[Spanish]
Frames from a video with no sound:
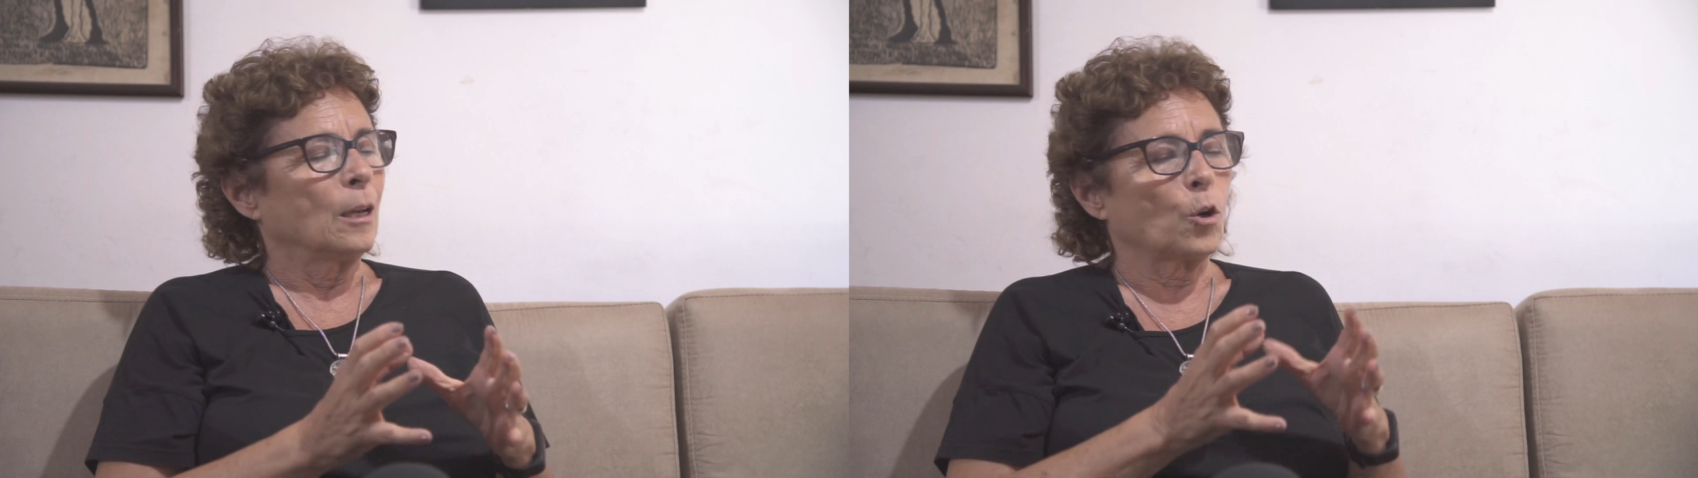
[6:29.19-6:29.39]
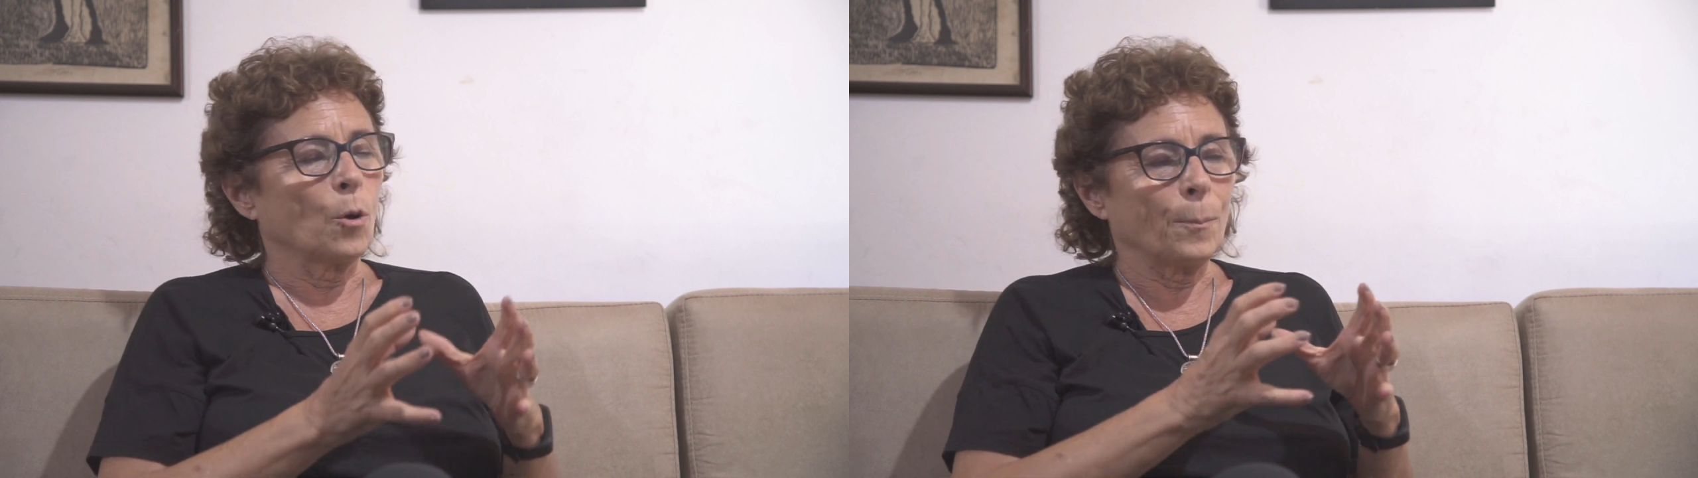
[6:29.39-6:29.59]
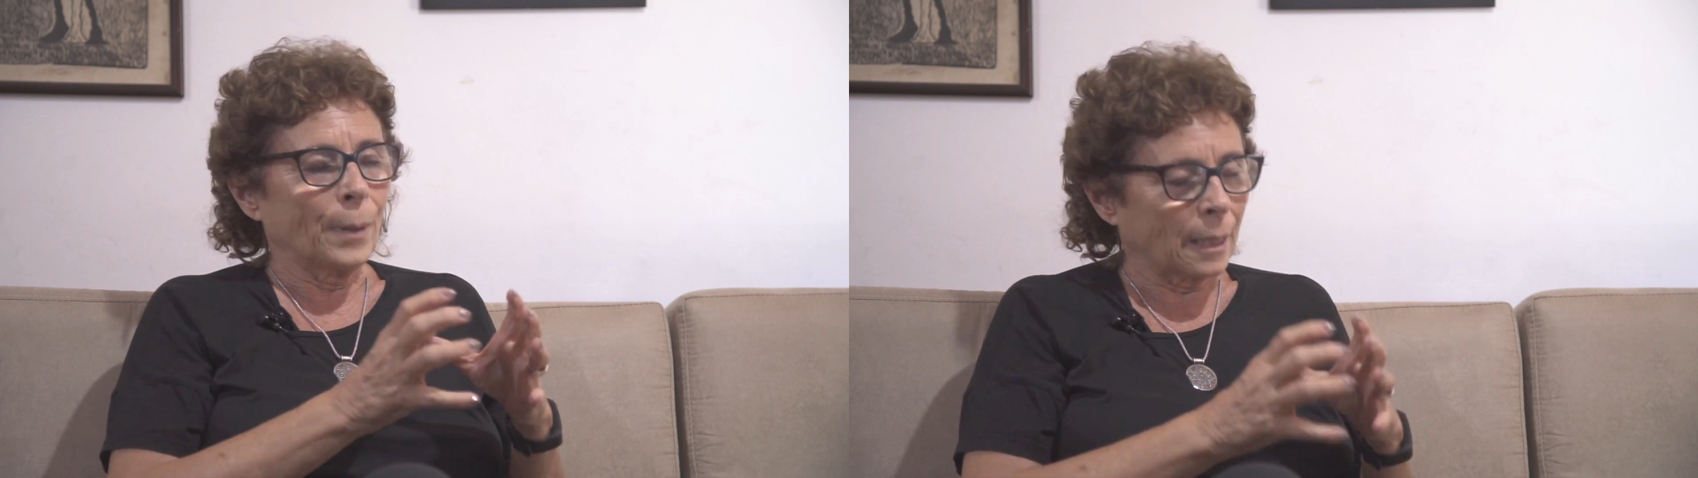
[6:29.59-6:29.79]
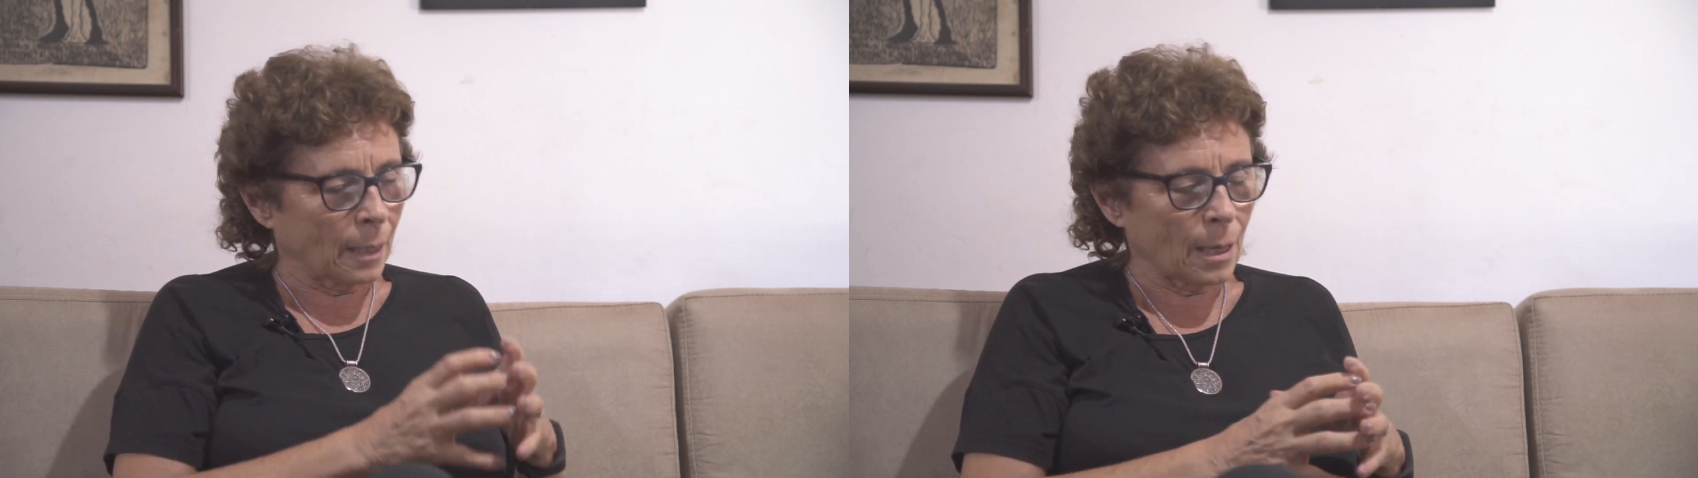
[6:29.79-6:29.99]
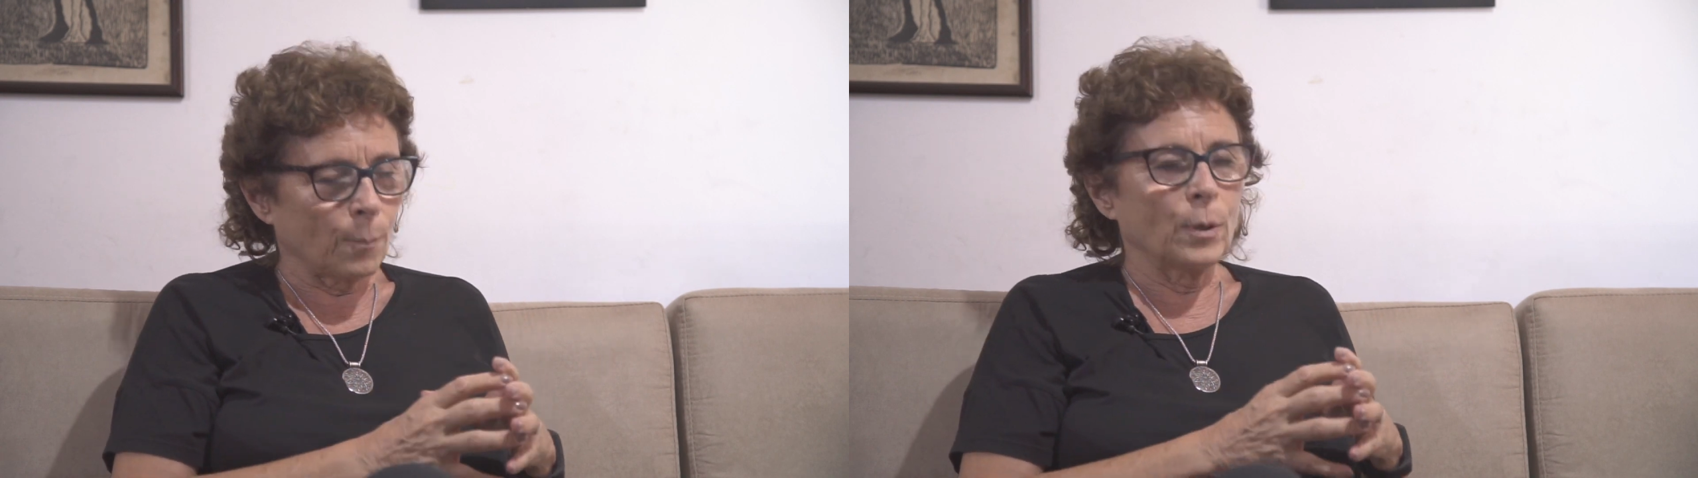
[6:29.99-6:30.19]
con
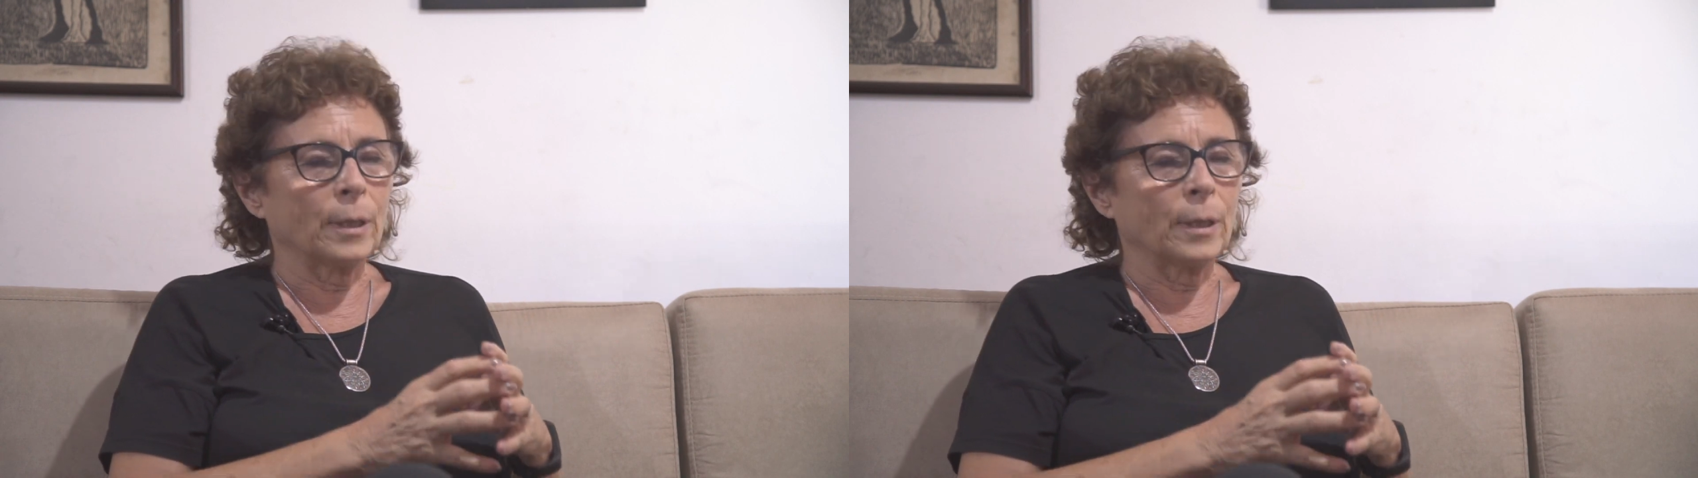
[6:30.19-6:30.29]
pequeñas